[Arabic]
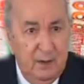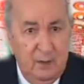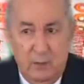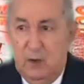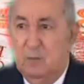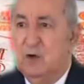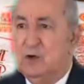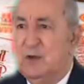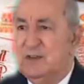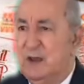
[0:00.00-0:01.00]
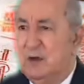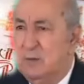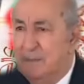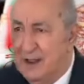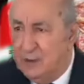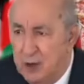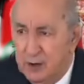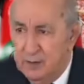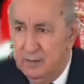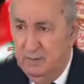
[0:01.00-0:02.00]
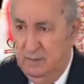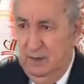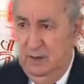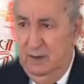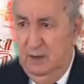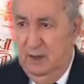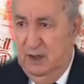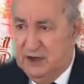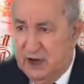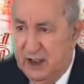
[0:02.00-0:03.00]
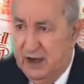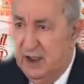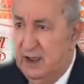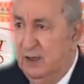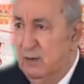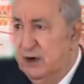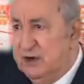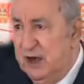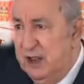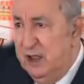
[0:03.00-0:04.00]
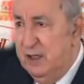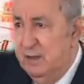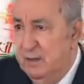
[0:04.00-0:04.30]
بين بورجوازي كومبرادور رجل هنا ورجل هيه